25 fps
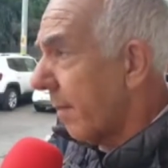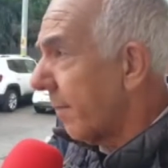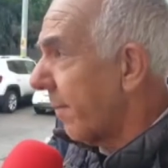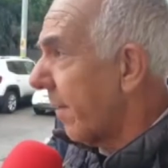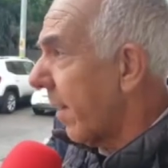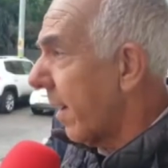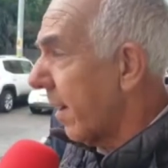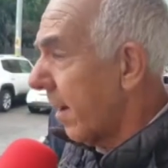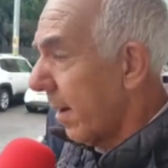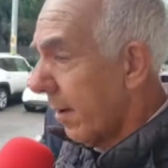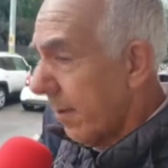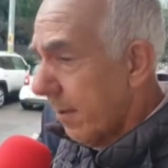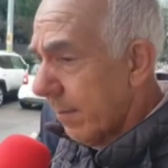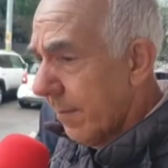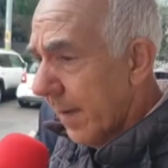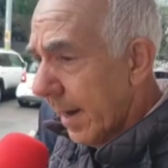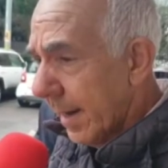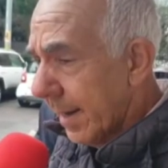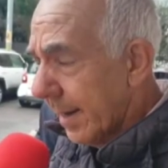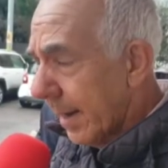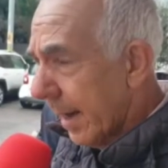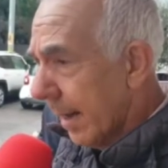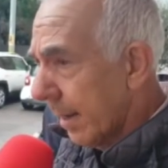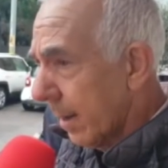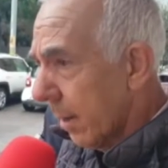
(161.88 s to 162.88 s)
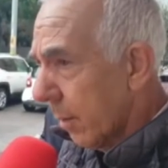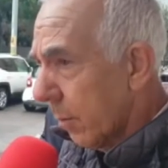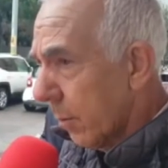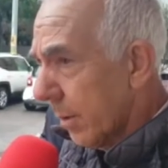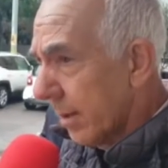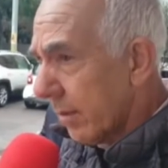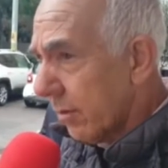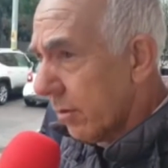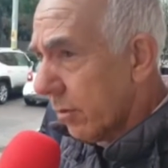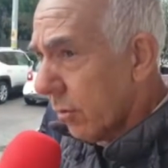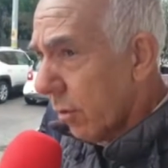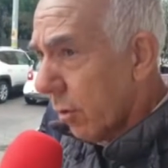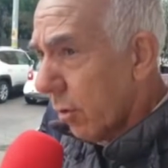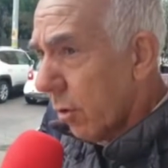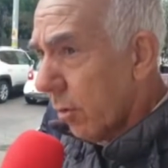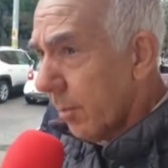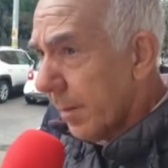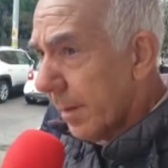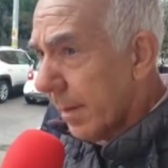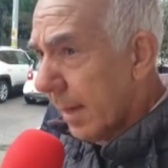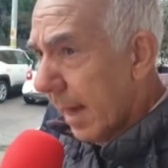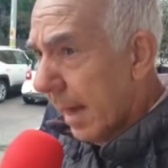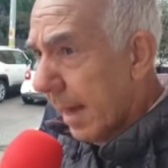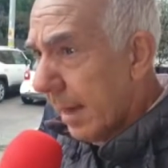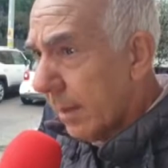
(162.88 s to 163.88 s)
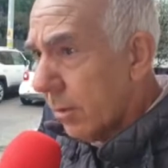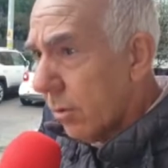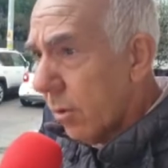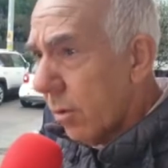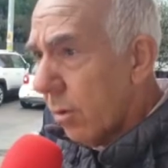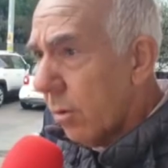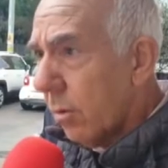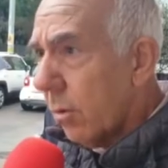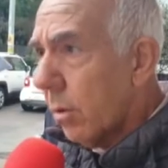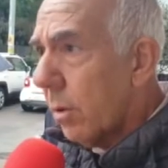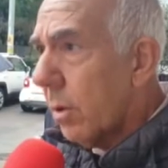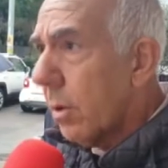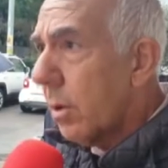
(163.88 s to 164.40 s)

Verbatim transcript: validata questo comitato,